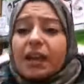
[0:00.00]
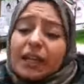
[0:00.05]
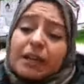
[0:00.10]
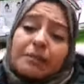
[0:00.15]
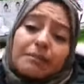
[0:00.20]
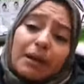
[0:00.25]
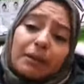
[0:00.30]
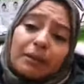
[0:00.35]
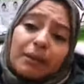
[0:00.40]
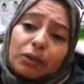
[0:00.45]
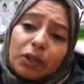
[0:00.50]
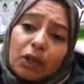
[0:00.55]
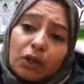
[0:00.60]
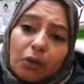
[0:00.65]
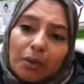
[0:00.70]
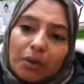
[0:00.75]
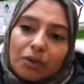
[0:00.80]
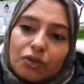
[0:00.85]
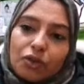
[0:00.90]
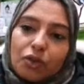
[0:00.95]
كما
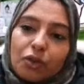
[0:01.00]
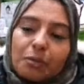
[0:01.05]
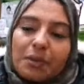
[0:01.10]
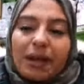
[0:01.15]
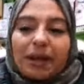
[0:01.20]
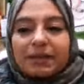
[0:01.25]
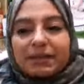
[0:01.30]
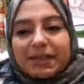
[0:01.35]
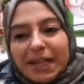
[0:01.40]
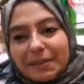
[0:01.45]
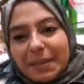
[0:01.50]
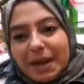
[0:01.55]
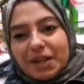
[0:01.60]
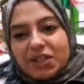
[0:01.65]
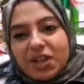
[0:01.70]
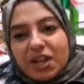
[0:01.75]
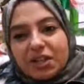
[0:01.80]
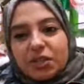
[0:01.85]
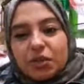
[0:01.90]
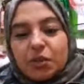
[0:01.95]
معودكم اخت قلوبنا ديما
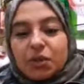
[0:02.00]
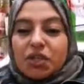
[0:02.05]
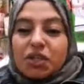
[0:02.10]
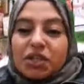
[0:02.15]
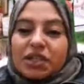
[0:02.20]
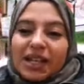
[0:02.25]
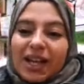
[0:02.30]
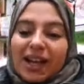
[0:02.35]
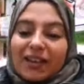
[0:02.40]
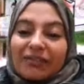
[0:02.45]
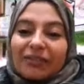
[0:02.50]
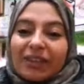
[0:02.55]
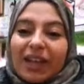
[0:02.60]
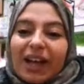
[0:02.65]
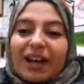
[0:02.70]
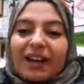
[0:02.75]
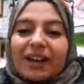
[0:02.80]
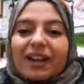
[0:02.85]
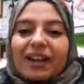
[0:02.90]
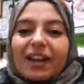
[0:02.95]
الجديد والجديد ديال هذا
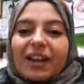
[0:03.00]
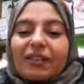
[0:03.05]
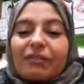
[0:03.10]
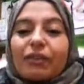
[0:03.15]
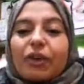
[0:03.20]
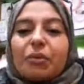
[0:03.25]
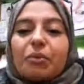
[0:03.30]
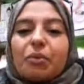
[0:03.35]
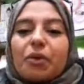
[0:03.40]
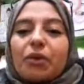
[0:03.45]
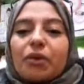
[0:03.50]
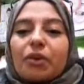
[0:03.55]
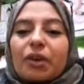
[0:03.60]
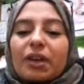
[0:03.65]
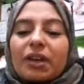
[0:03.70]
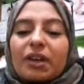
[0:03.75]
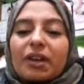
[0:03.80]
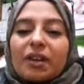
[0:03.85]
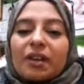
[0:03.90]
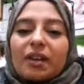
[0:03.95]
النهار فريمون
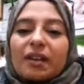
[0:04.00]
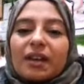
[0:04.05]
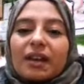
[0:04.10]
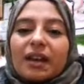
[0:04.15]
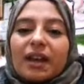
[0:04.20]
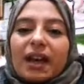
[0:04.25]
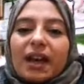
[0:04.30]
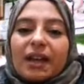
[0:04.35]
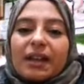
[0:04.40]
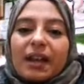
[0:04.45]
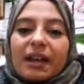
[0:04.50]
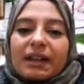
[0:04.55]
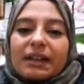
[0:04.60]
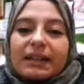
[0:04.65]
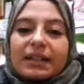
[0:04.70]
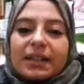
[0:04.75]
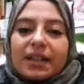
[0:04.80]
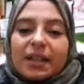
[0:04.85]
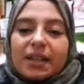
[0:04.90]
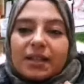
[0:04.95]
آه
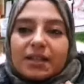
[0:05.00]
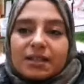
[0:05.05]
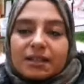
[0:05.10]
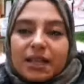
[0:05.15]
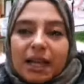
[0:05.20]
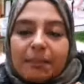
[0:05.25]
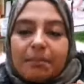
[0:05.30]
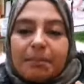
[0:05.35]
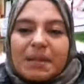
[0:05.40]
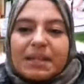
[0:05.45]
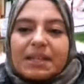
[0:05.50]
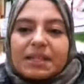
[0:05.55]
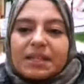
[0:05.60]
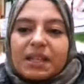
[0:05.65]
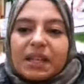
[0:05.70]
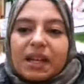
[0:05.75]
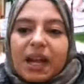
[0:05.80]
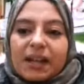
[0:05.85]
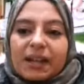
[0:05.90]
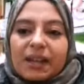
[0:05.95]
انا آه تعمدت
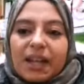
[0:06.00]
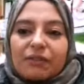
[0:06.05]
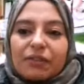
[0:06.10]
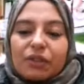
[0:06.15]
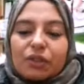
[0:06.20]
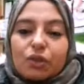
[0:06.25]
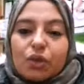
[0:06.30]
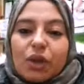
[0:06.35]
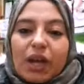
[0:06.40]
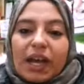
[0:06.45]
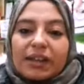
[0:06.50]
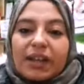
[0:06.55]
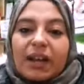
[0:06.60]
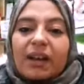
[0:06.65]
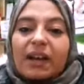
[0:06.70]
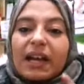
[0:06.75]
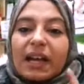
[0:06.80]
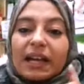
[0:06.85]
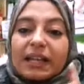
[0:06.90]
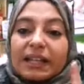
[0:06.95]
ندير هاد لا فيديو
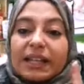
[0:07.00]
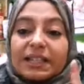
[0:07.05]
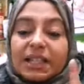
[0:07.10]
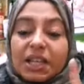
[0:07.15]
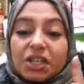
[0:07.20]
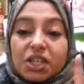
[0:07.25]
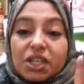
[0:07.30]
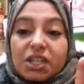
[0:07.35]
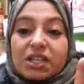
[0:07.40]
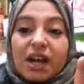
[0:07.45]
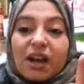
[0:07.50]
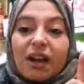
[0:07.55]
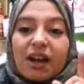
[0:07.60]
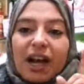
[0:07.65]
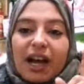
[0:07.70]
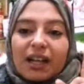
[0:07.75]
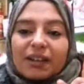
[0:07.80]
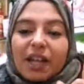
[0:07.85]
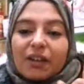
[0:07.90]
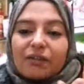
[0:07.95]
هذا حيتاش هي
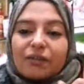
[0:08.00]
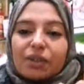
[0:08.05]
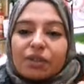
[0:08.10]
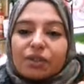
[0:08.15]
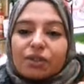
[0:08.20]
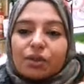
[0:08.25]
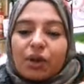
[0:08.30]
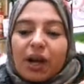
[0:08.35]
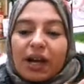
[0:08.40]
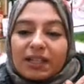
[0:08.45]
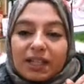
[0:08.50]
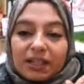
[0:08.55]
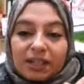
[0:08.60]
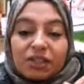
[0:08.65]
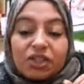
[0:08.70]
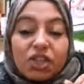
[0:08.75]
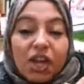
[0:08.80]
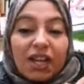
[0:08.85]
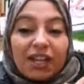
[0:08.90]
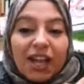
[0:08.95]
حاطه فيديو
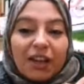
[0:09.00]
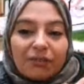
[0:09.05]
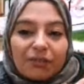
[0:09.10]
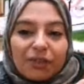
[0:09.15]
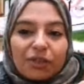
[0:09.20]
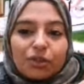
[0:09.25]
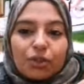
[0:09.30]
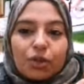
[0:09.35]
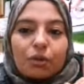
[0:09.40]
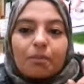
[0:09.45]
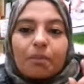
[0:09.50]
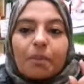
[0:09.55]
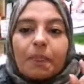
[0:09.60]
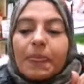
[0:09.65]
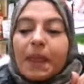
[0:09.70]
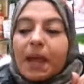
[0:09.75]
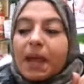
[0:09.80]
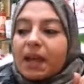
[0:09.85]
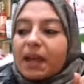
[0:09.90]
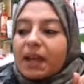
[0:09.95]
تحط ان شاء الله فيديو
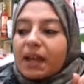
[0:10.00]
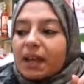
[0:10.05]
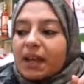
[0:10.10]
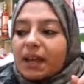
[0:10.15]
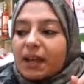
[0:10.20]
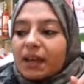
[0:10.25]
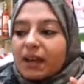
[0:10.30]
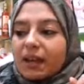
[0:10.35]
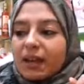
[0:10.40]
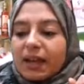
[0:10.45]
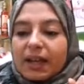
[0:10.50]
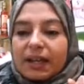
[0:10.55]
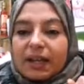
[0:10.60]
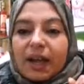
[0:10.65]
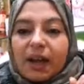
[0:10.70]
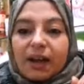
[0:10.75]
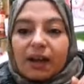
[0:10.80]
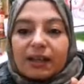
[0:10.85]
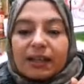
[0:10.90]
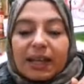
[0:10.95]
آه
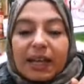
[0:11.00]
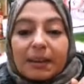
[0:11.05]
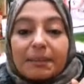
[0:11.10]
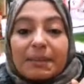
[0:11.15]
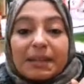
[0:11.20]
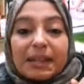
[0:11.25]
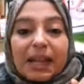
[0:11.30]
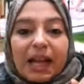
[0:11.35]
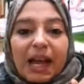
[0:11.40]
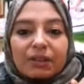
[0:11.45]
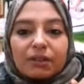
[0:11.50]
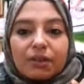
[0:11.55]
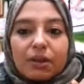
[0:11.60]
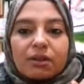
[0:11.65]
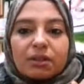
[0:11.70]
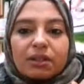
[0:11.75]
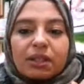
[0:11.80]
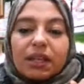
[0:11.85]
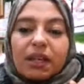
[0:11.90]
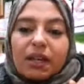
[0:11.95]
على كريم
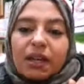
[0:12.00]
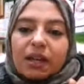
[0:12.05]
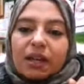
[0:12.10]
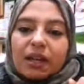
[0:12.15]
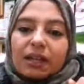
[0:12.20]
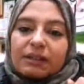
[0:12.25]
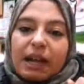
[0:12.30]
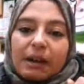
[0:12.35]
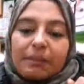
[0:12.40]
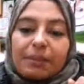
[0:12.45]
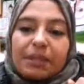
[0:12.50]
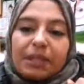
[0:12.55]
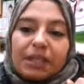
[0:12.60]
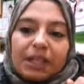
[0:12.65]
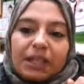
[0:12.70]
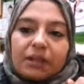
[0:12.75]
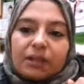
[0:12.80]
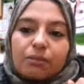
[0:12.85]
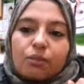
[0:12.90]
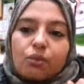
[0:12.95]
ايدغاتونت آه،
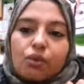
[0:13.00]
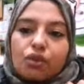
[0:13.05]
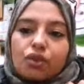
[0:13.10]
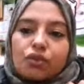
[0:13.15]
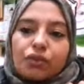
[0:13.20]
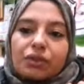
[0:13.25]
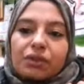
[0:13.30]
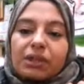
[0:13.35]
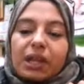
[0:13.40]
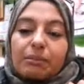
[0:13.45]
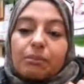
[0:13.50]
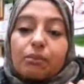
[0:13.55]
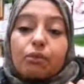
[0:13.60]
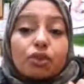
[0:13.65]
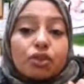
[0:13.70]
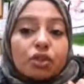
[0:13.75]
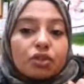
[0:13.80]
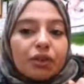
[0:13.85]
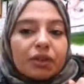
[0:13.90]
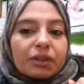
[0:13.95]
طبيعي موجود
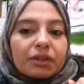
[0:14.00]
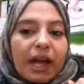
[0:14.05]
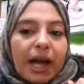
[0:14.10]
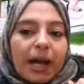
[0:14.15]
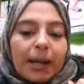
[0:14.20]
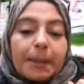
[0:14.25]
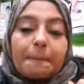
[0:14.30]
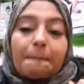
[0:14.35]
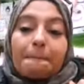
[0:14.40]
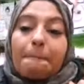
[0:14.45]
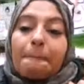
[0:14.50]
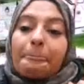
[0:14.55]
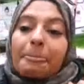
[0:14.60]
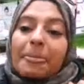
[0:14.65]
موجود في الدار